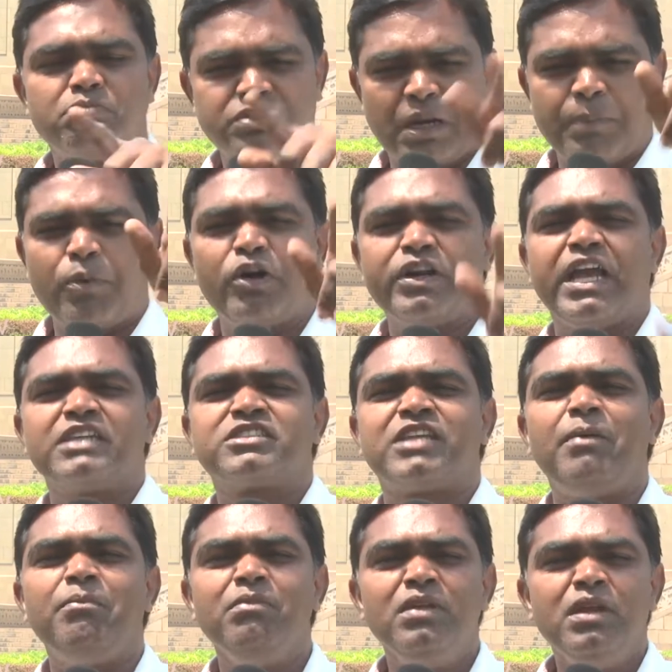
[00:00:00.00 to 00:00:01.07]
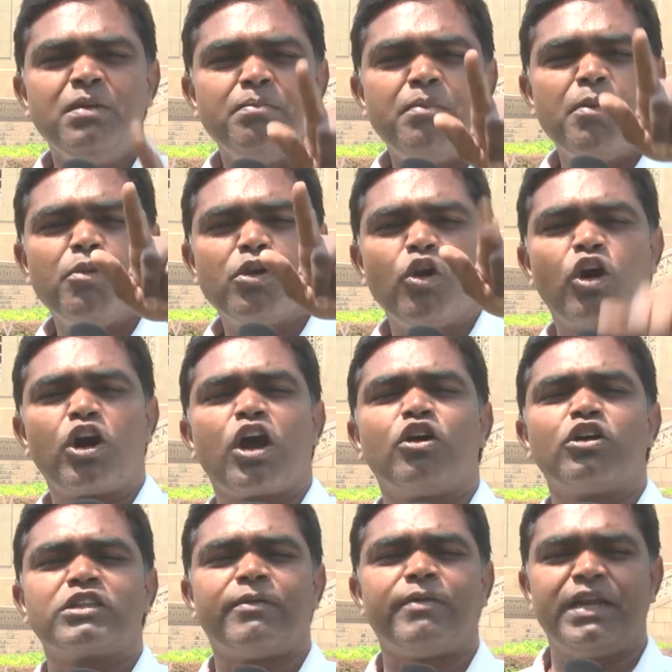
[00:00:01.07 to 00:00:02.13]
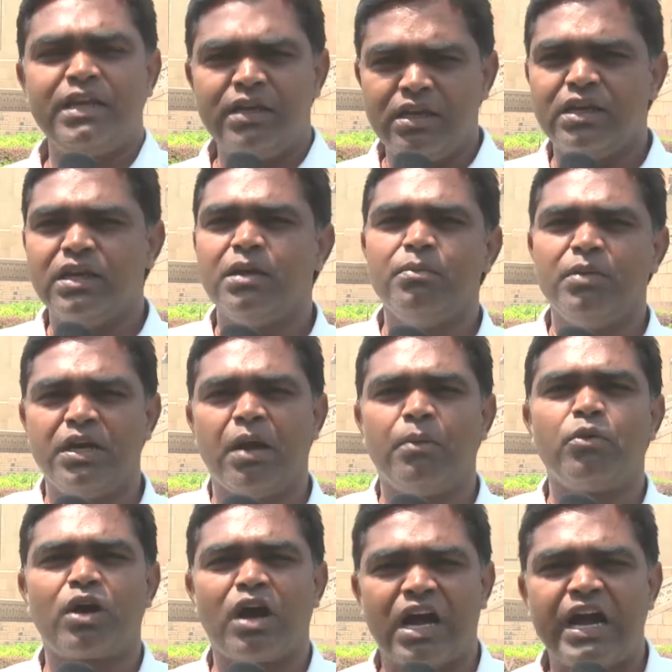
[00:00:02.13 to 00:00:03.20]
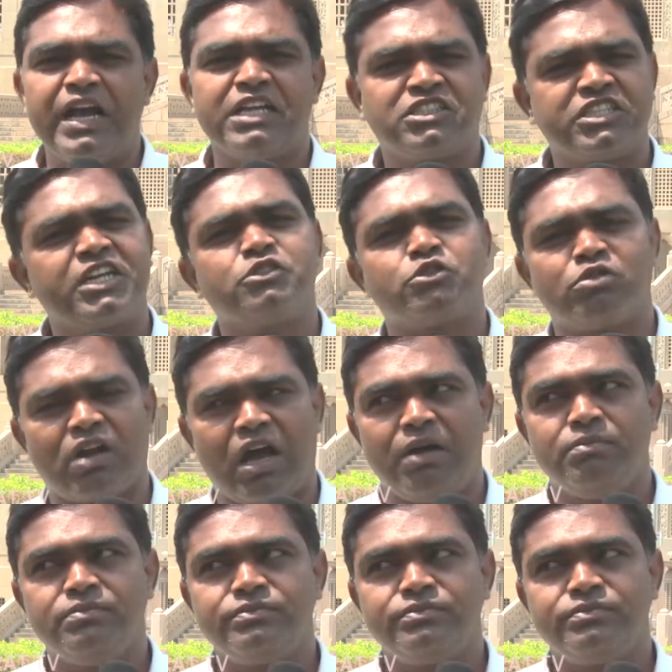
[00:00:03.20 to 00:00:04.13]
సపోర్ట్ చేస్తాం మిమ్మల్ని ఓడగొడతామని ఈ మీడియా ముఖంగా హెచ్చరిస్తున్నా